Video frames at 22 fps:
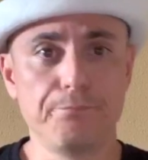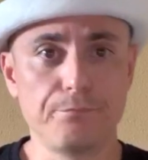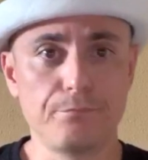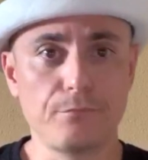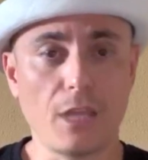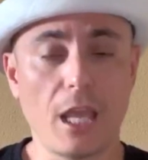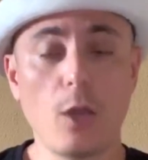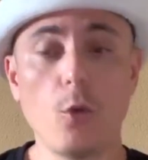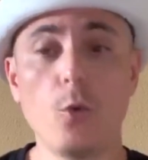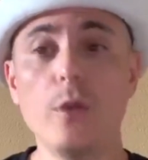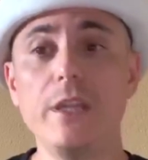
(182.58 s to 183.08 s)

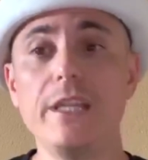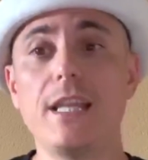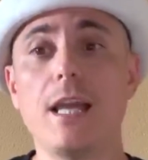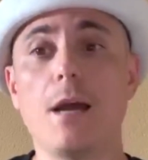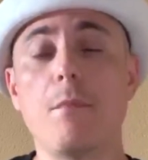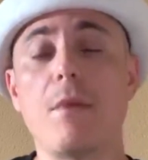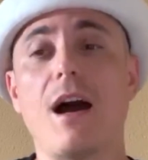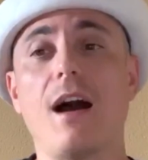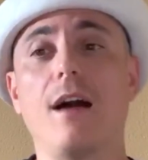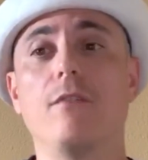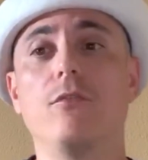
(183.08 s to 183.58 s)
e quindi
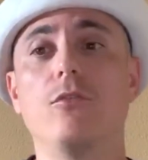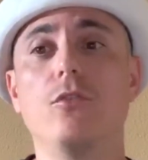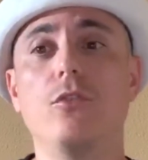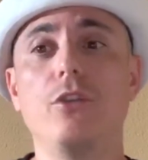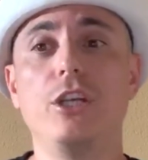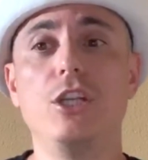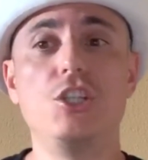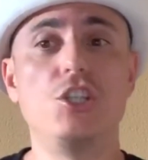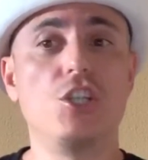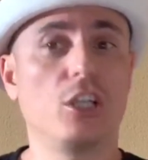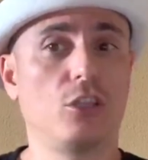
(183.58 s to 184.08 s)
amavo
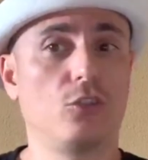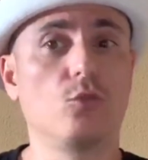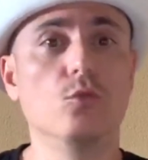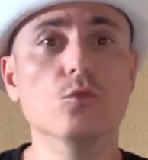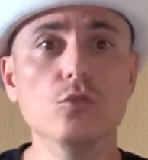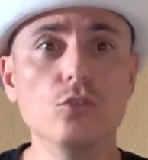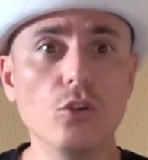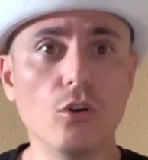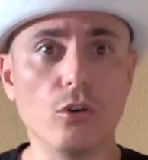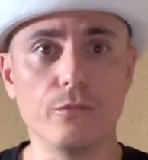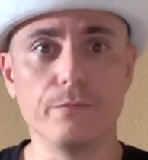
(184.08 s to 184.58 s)
il Jet
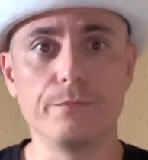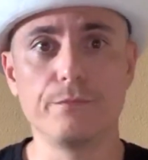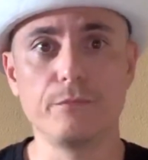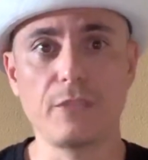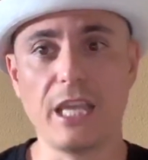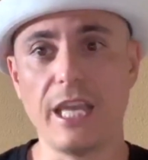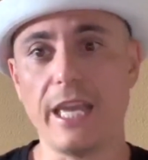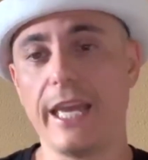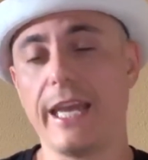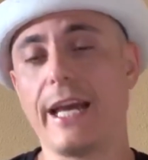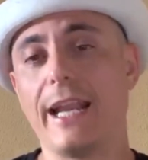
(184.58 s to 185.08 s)
Do,
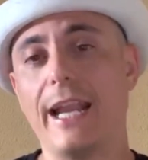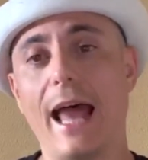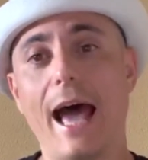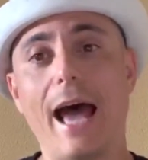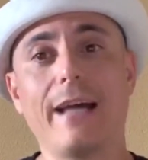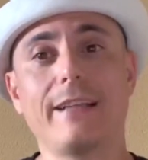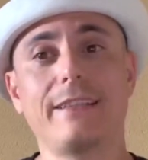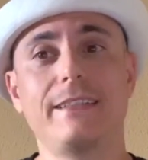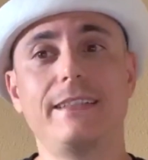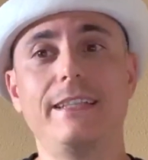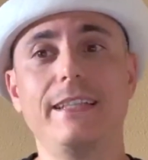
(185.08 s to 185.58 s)
che era
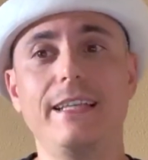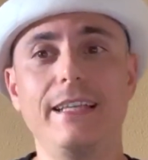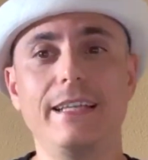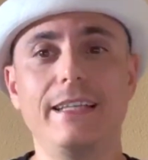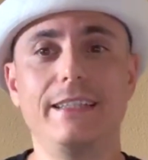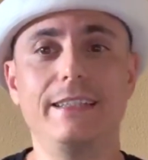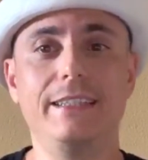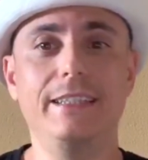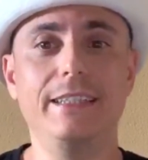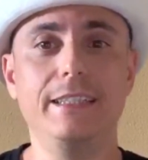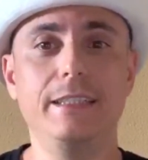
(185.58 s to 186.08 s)

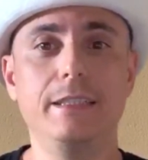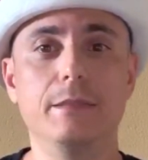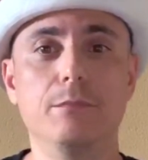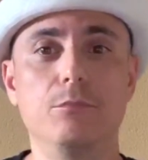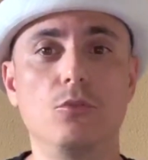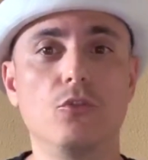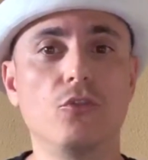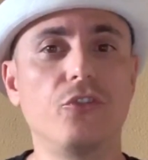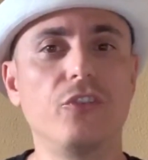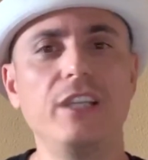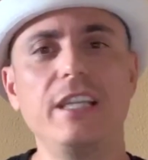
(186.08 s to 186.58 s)
l'arte di
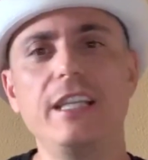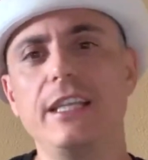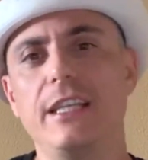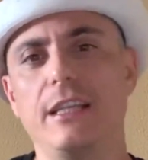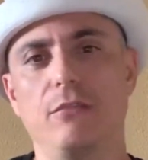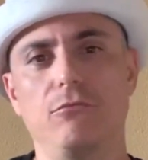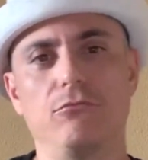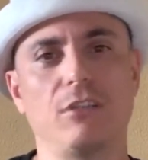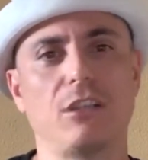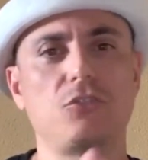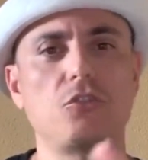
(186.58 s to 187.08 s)
Bruce
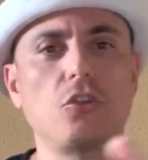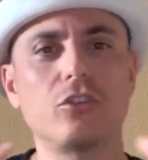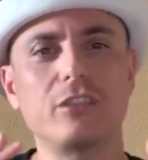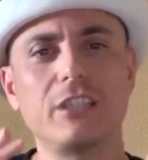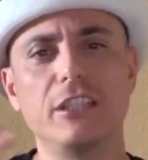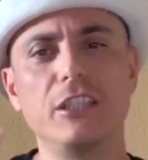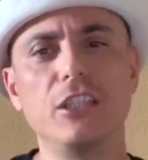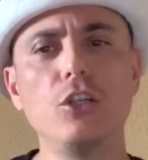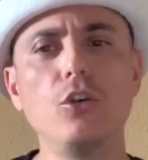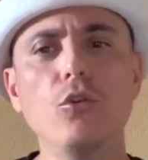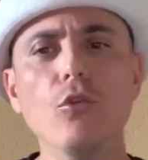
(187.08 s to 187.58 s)
Lee, una
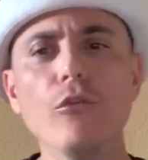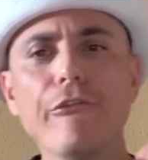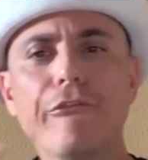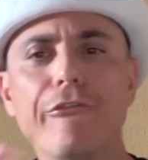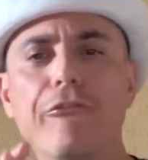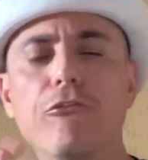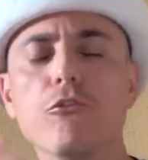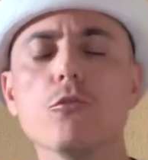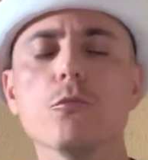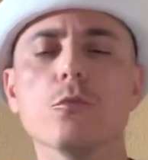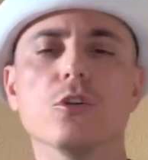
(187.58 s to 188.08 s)
sorta di kung
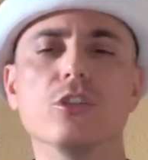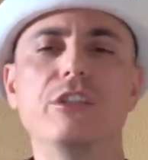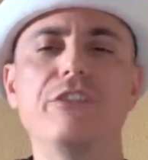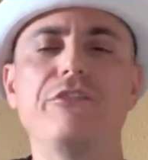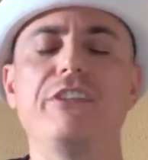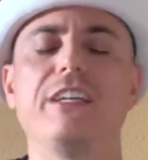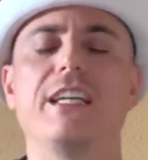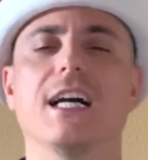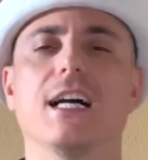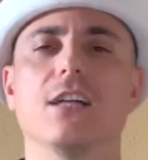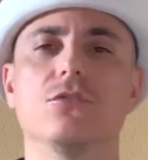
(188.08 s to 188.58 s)
fu
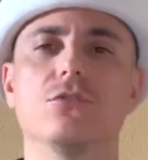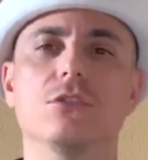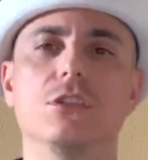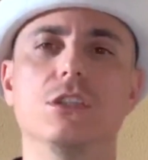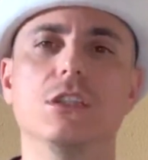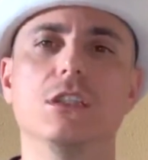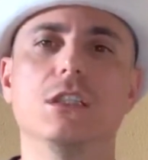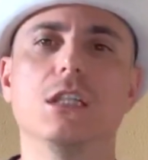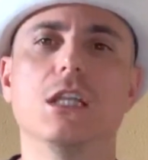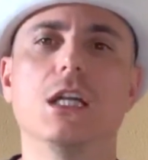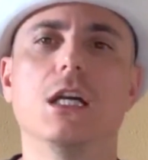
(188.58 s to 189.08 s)
modificato
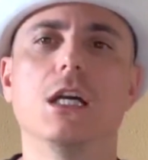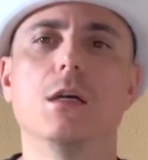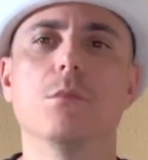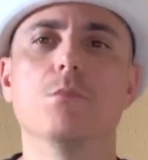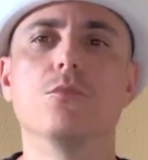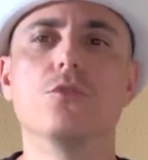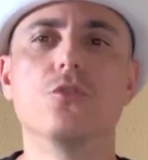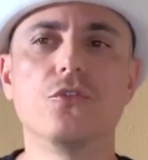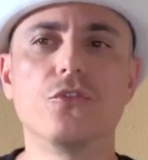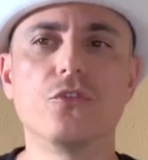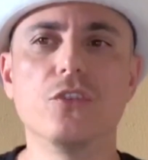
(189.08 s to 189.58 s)
di
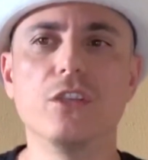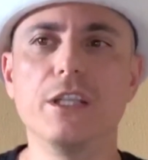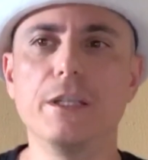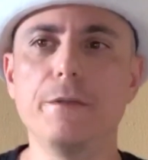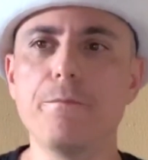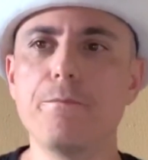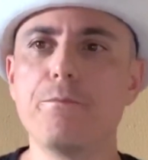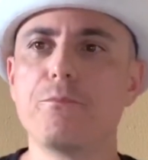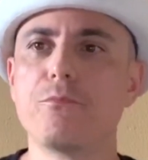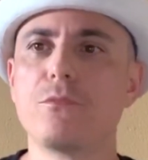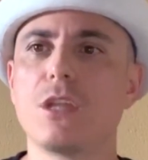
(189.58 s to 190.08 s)
Bruce
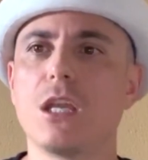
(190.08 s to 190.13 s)
Lee.